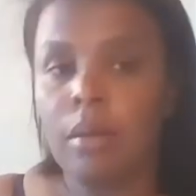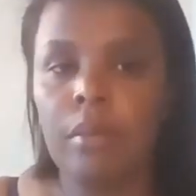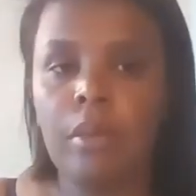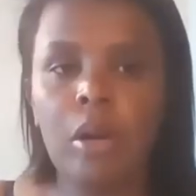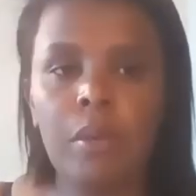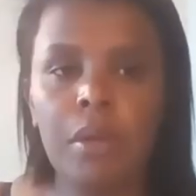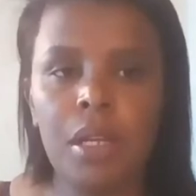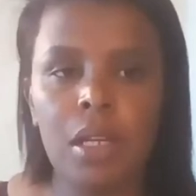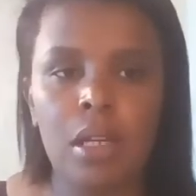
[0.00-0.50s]

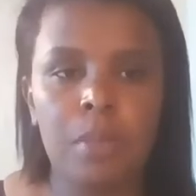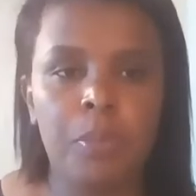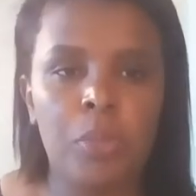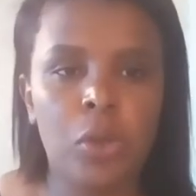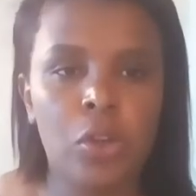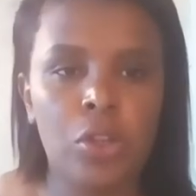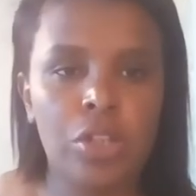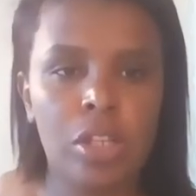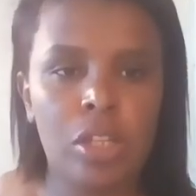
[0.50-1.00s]
Bom, menina,
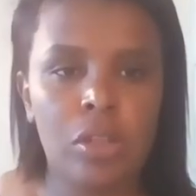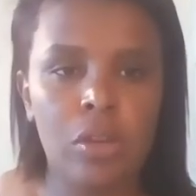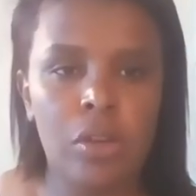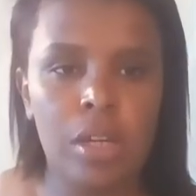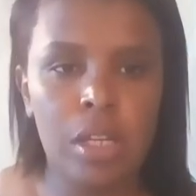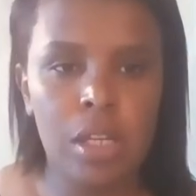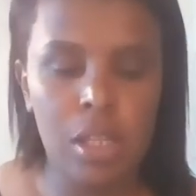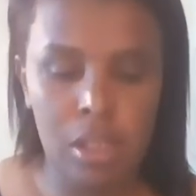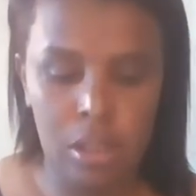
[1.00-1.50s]
por hoje é
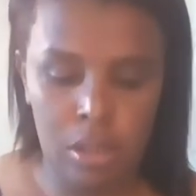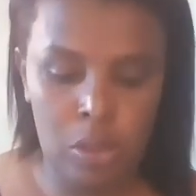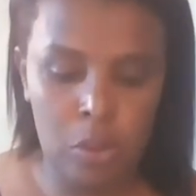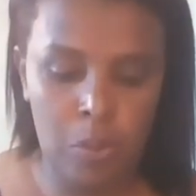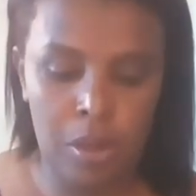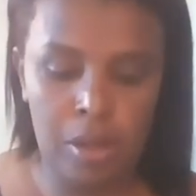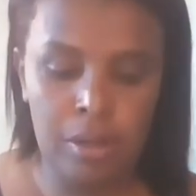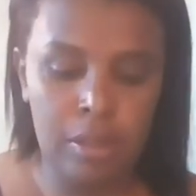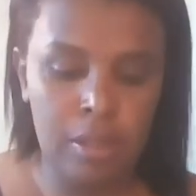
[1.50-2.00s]
só isso. Eu
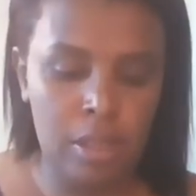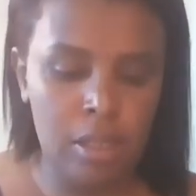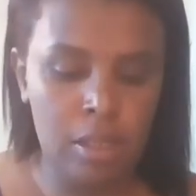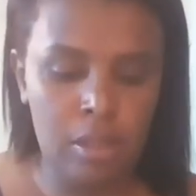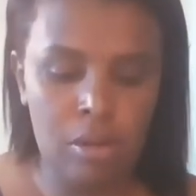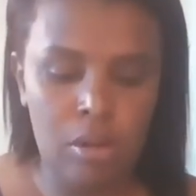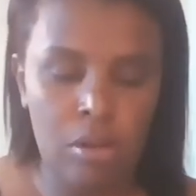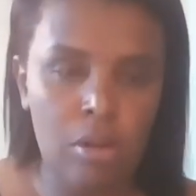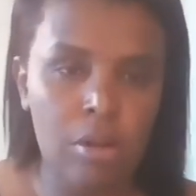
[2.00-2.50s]
espero que
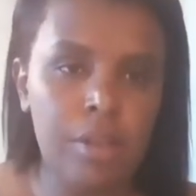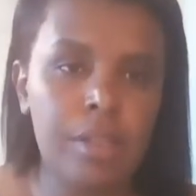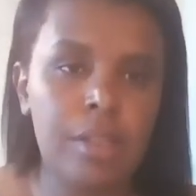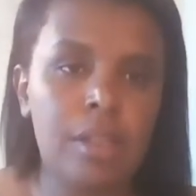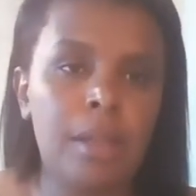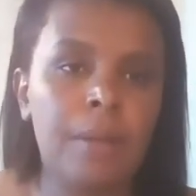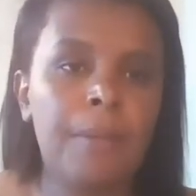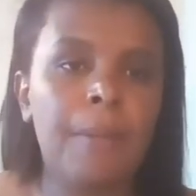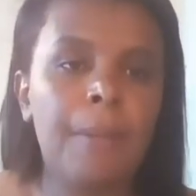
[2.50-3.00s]
vocês
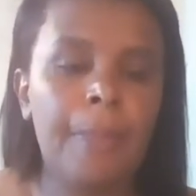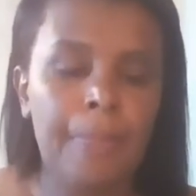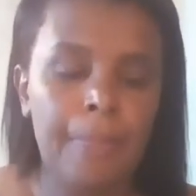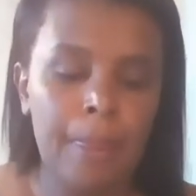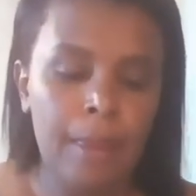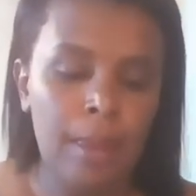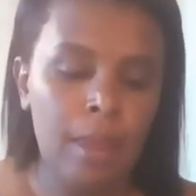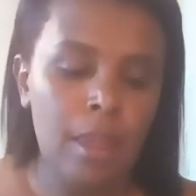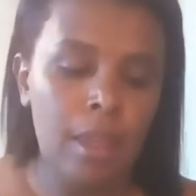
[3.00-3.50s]
gostem.
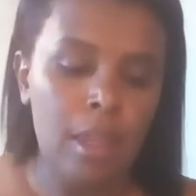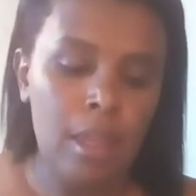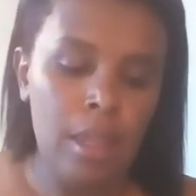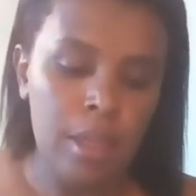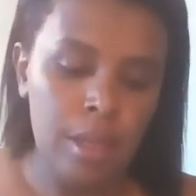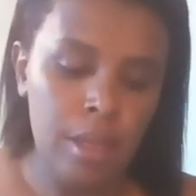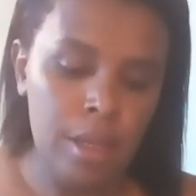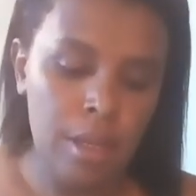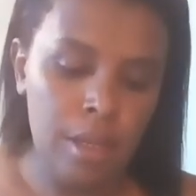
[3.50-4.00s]

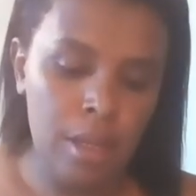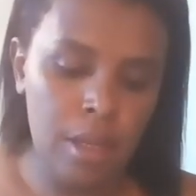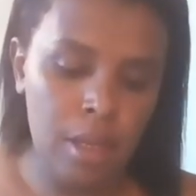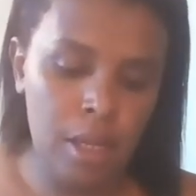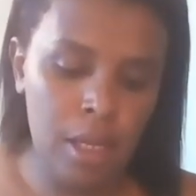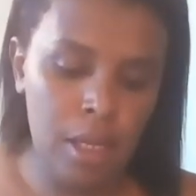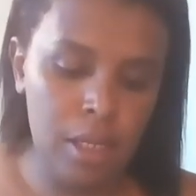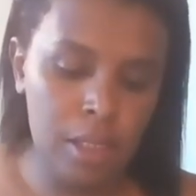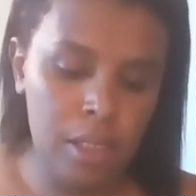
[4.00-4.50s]

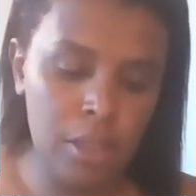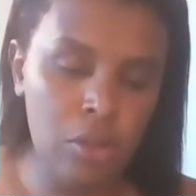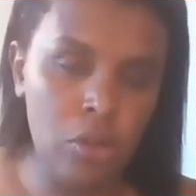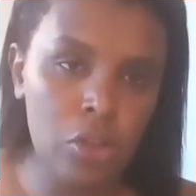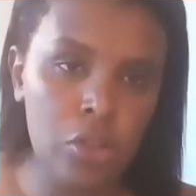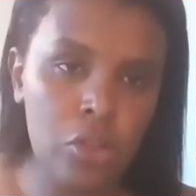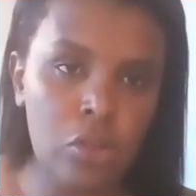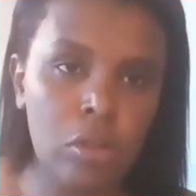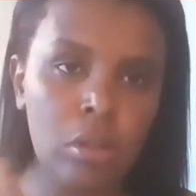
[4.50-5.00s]
É, se
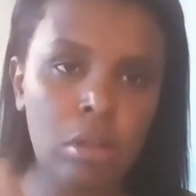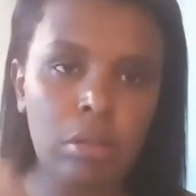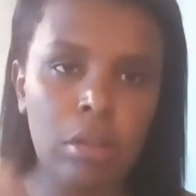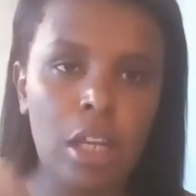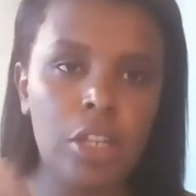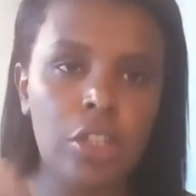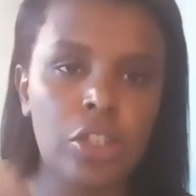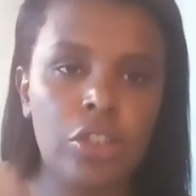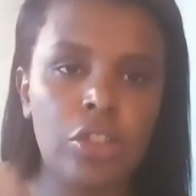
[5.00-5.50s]
gostou, não
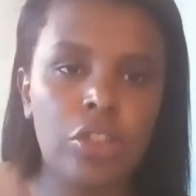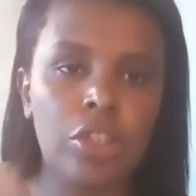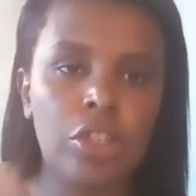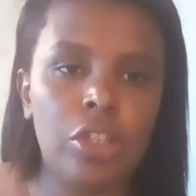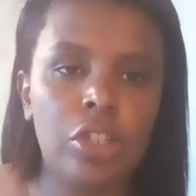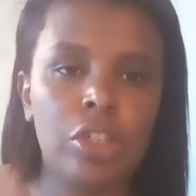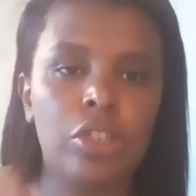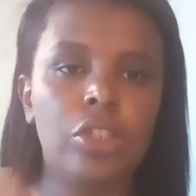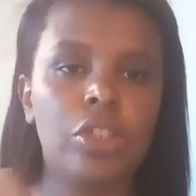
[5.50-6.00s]
deixe
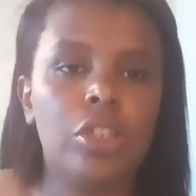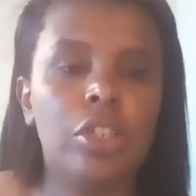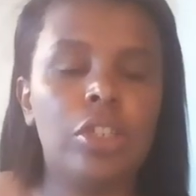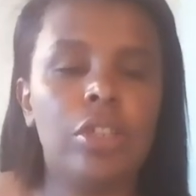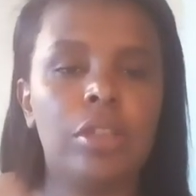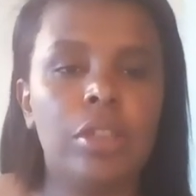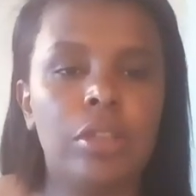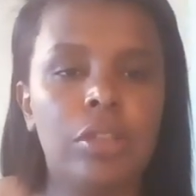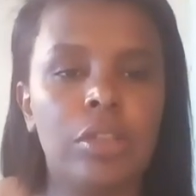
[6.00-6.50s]
de, de,
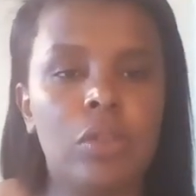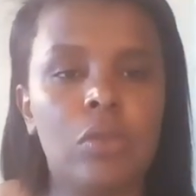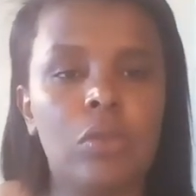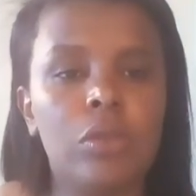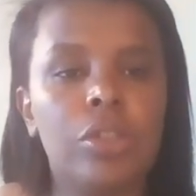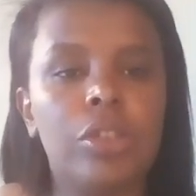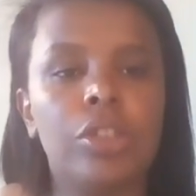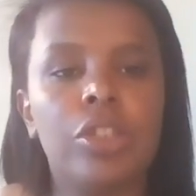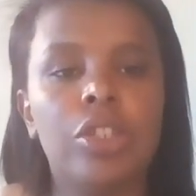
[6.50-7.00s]
de
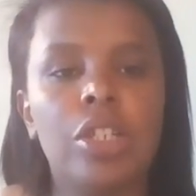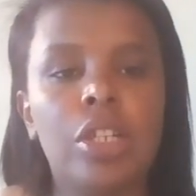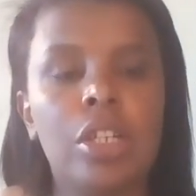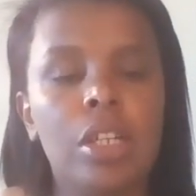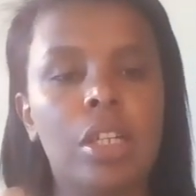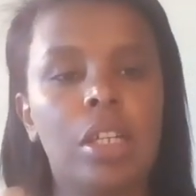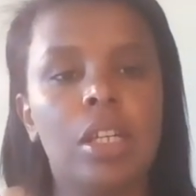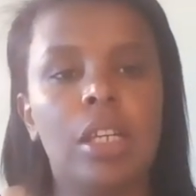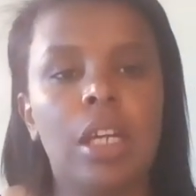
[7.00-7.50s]

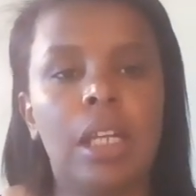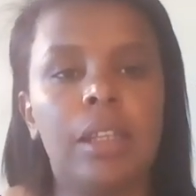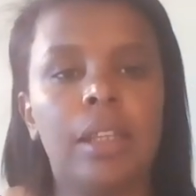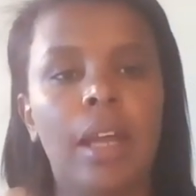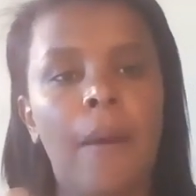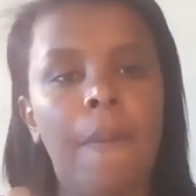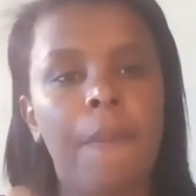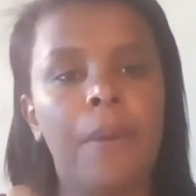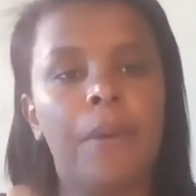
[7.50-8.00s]
curtir. E
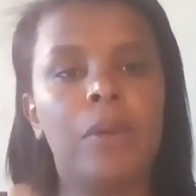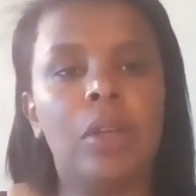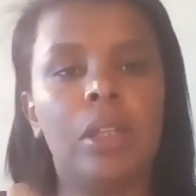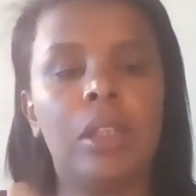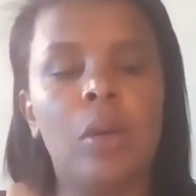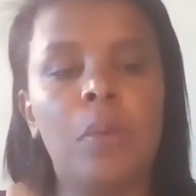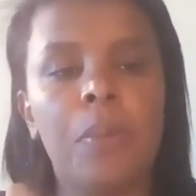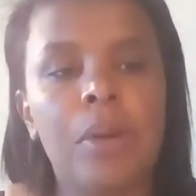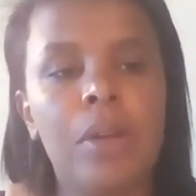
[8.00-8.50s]
até, a, e
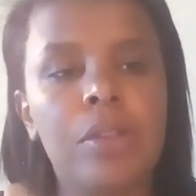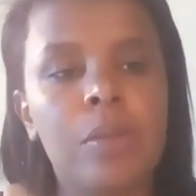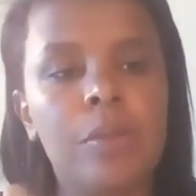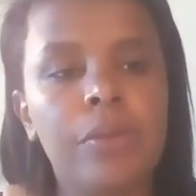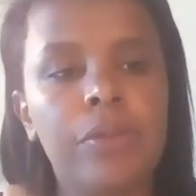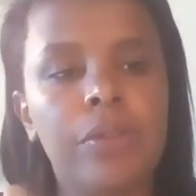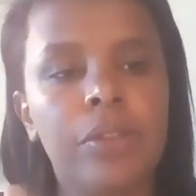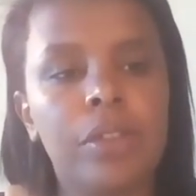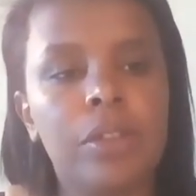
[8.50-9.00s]
até o
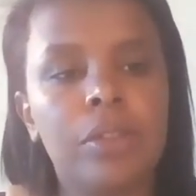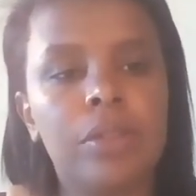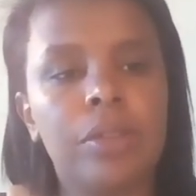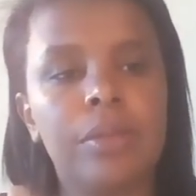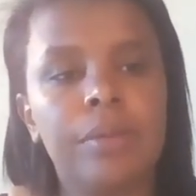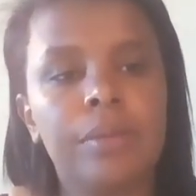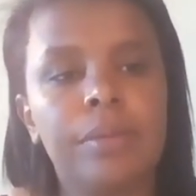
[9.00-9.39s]
próximo vídeo.